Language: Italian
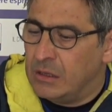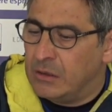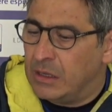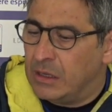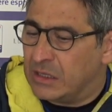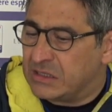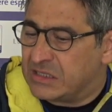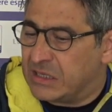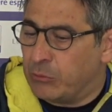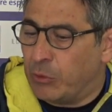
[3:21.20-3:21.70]

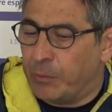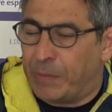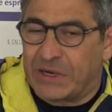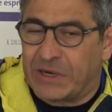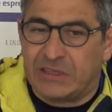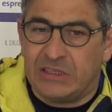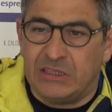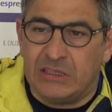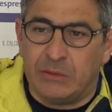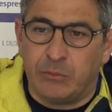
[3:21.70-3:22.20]
Eh, siamo
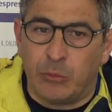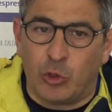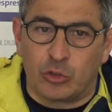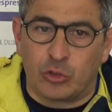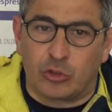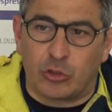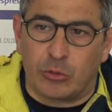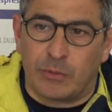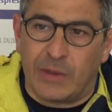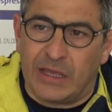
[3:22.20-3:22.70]
partiti
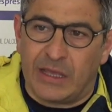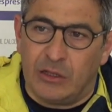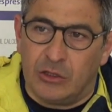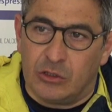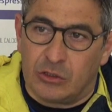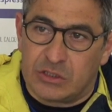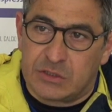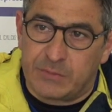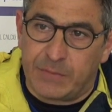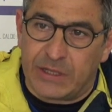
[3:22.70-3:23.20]
molto
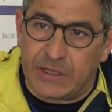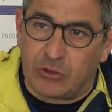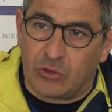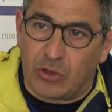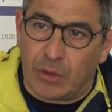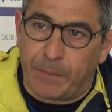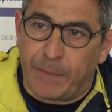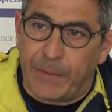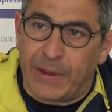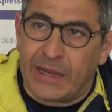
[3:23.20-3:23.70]
meglio
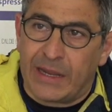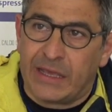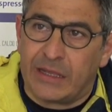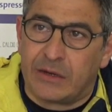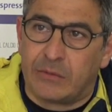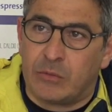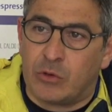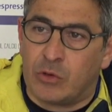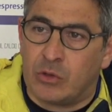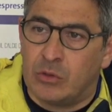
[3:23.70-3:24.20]
rispetto a
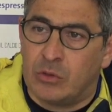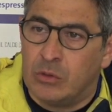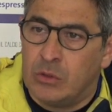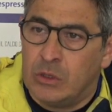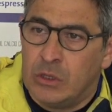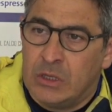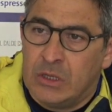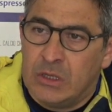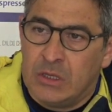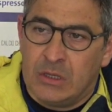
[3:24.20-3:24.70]
Palermo,
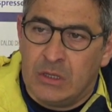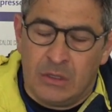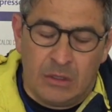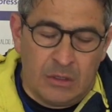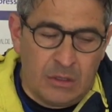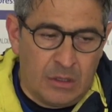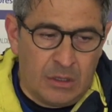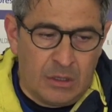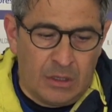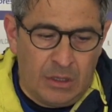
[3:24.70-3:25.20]

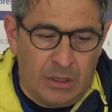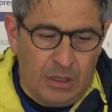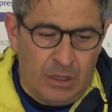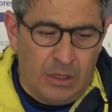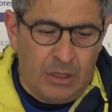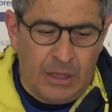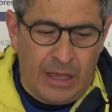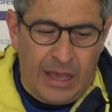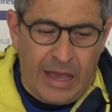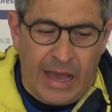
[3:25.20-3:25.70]

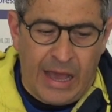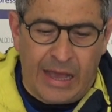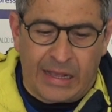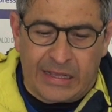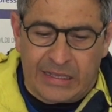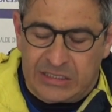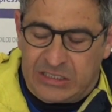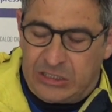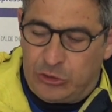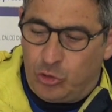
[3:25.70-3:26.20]

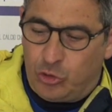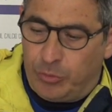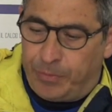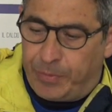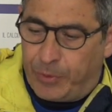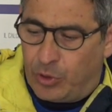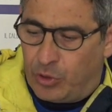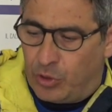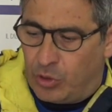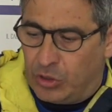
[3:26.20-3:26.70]
anche se
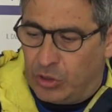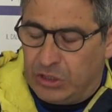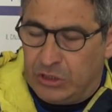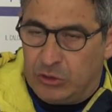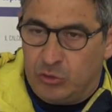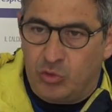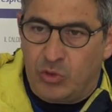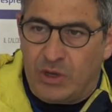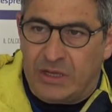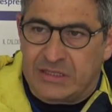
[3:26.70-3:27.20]
dopo il
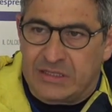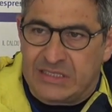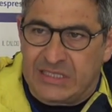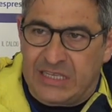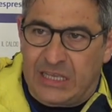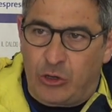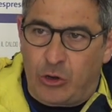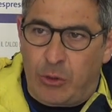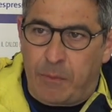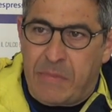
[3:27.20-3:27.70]

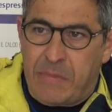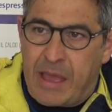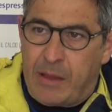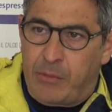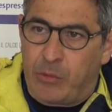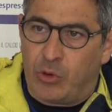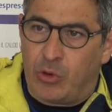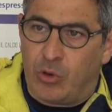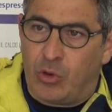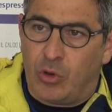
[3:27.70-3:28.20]
2-0
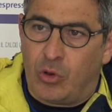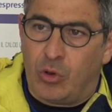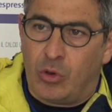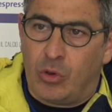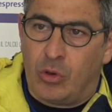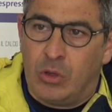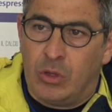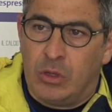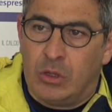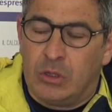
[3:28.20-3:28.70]

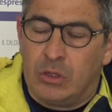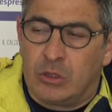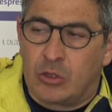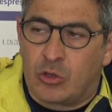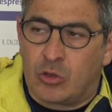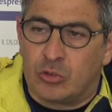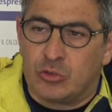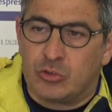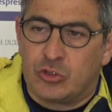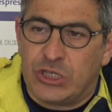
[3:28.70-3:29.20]
abbiamo
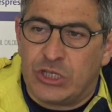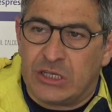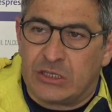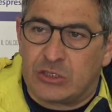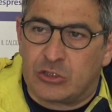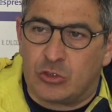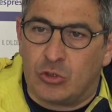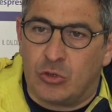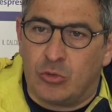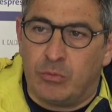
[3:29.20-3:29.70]

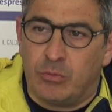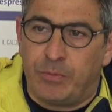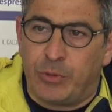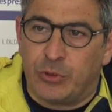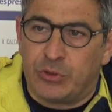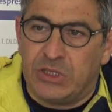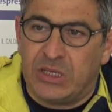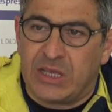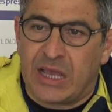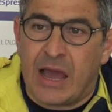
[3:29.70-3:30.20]
concesso un
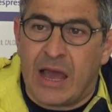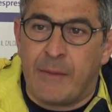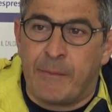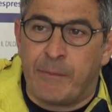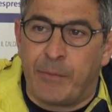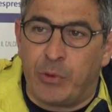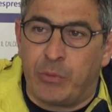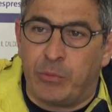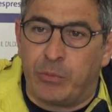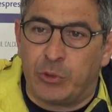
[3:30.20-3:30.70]
po' di
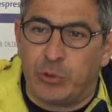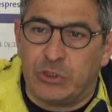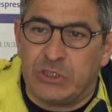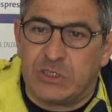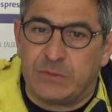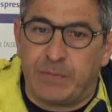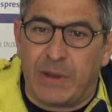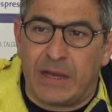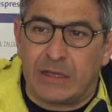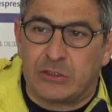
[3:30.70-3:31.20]
campo, un po' di
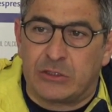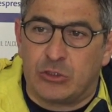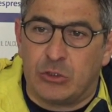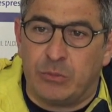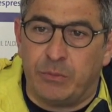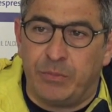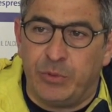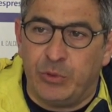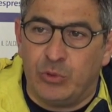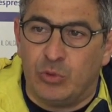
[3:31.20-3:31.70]
spazio
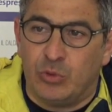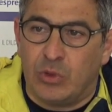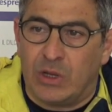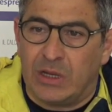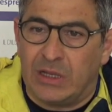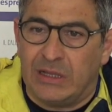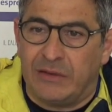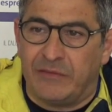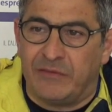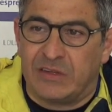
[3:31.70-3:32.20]
in più
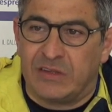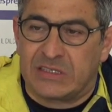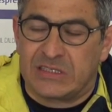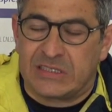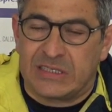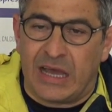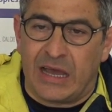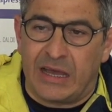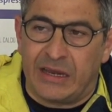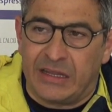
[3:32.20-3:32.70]
agli
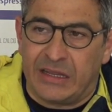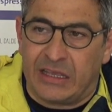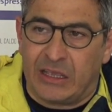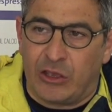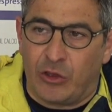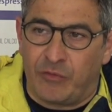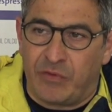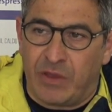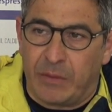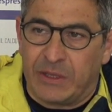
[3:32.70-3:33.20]
avversari
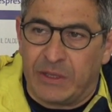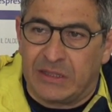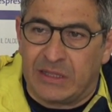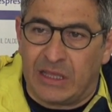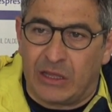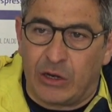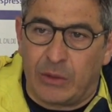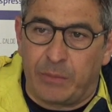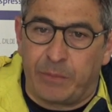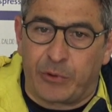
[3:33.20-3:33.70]
che
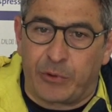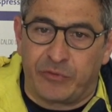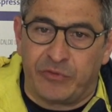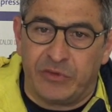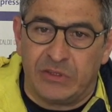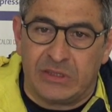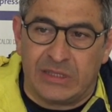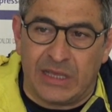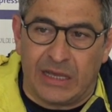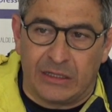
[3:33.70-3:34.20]
ovviamente hanno
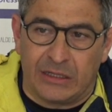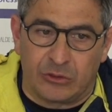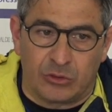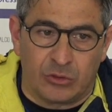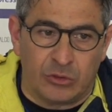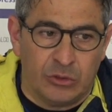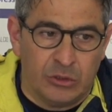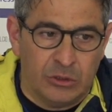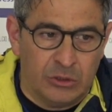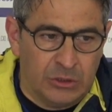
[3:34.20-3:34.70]

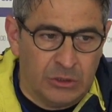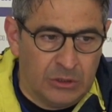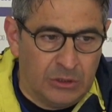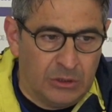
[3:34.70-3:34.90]
approfittato